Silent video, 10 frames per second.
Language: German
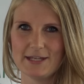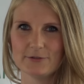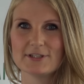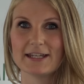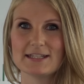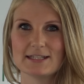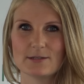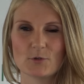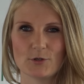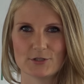Ich
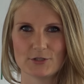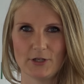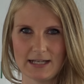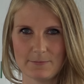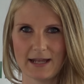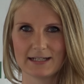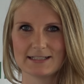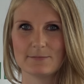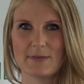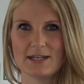unterrichte im Kurs
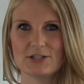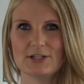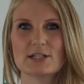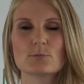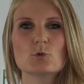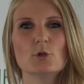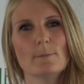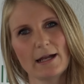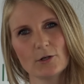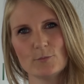Online-Marketing-Manager das
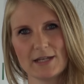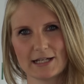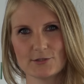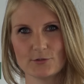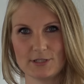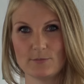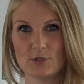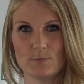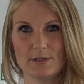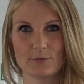Modul Markenkommunikation und
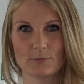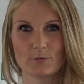Imagebildung.